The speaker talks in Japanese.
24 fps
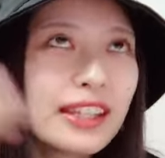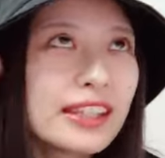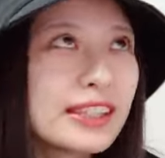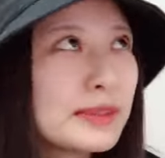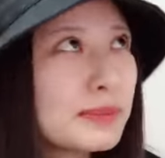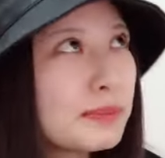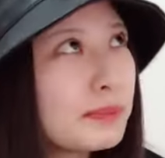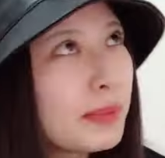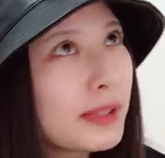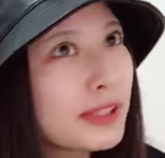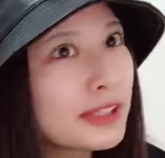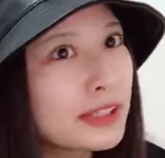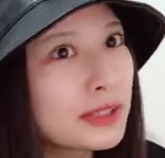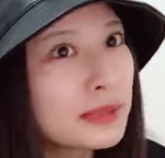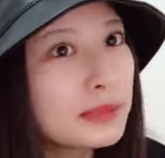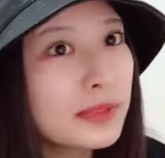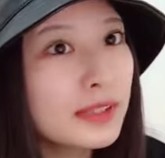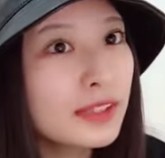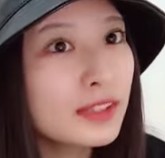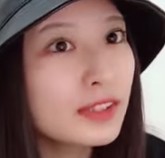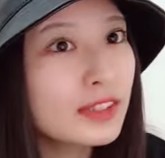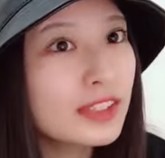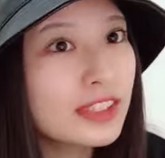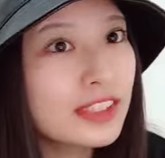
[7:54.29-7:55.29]
一発目
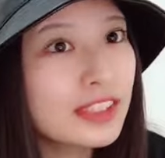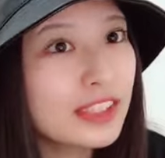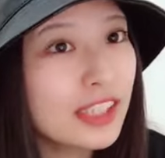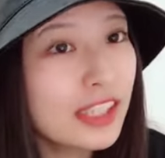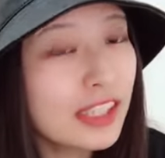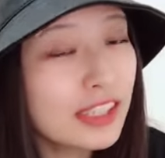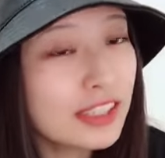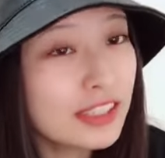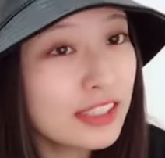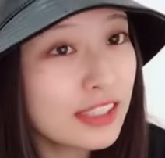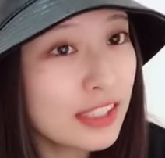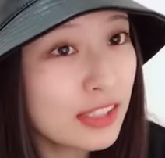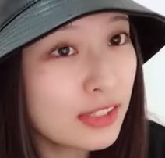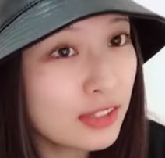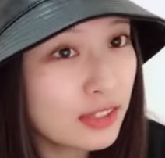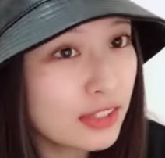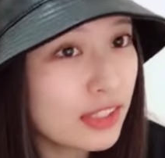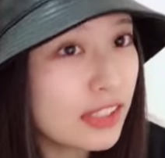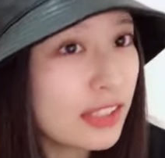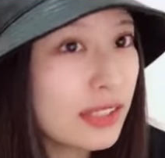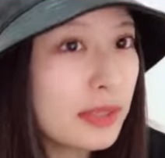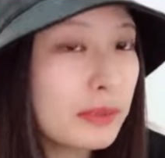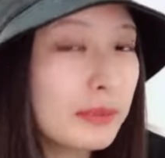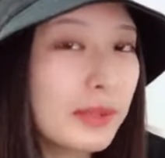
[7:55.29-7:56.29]
の試合した
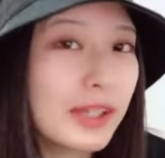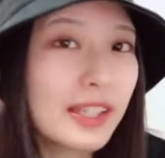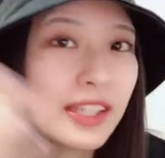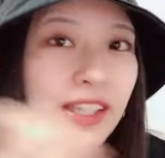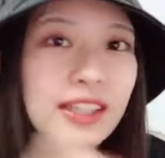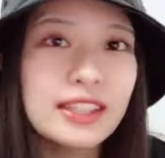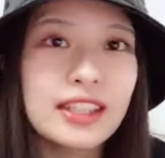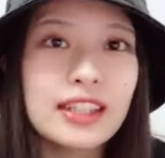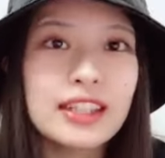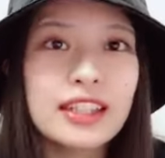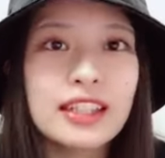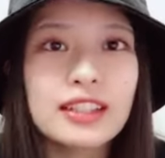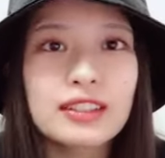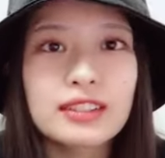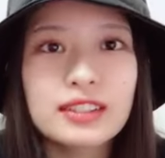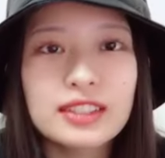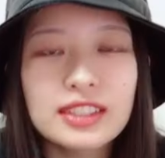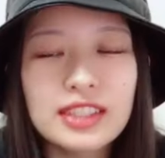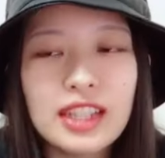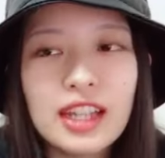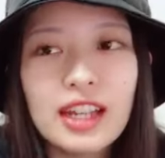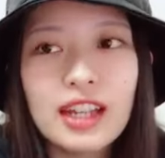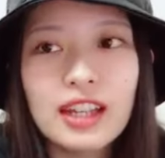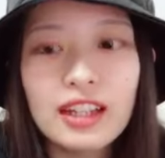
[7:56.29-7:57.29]
時に負けたけど
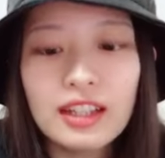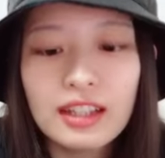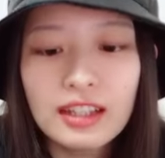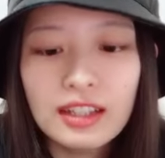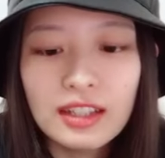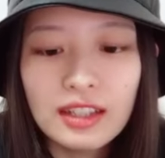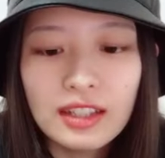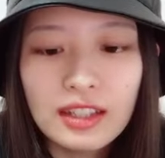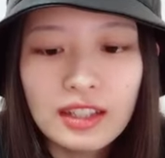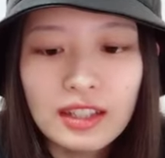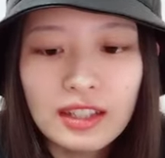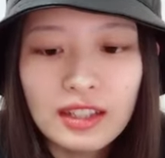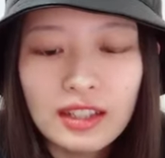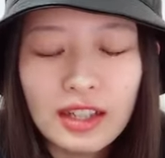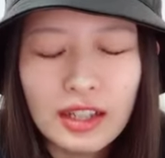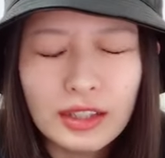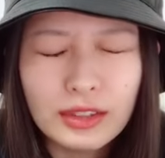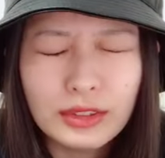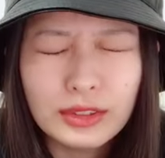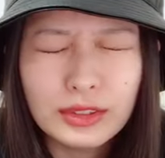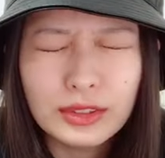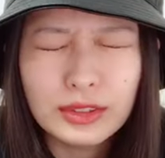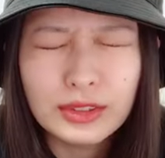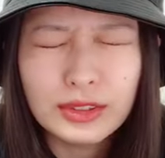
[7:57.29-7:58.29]
さ、あ
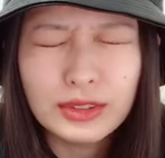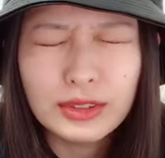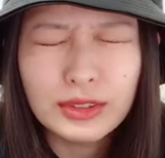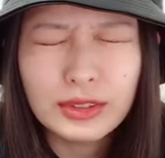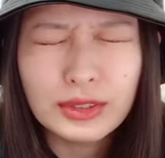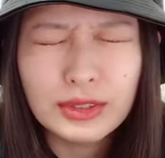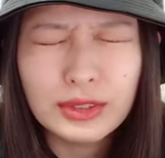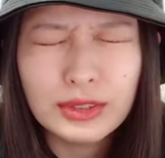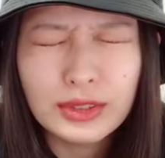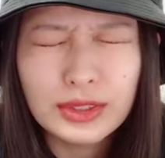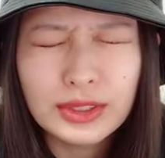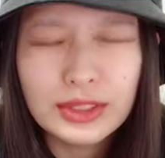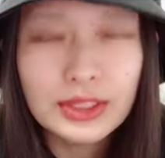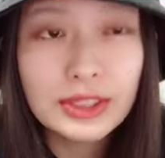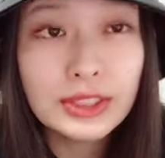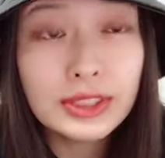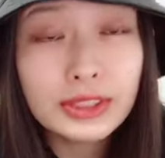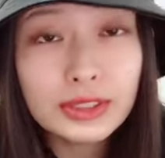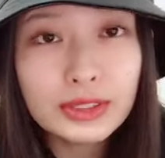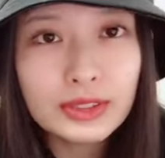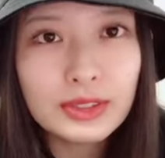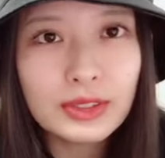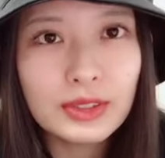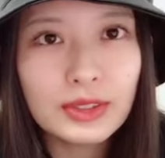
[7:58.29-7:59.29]
の
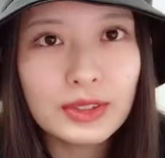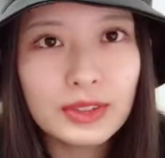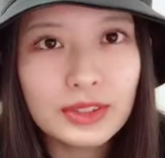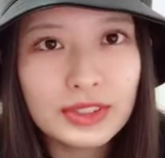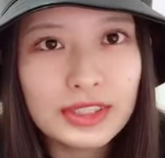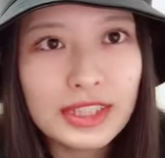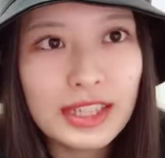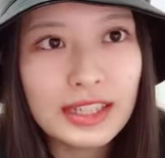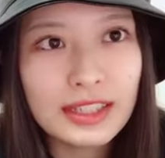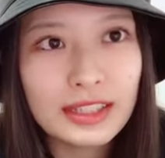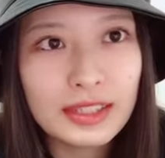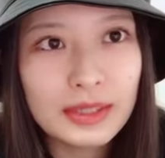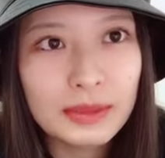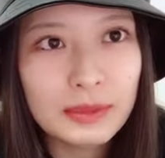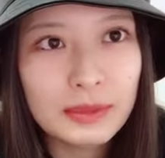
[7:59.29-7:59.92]
シュートをさ決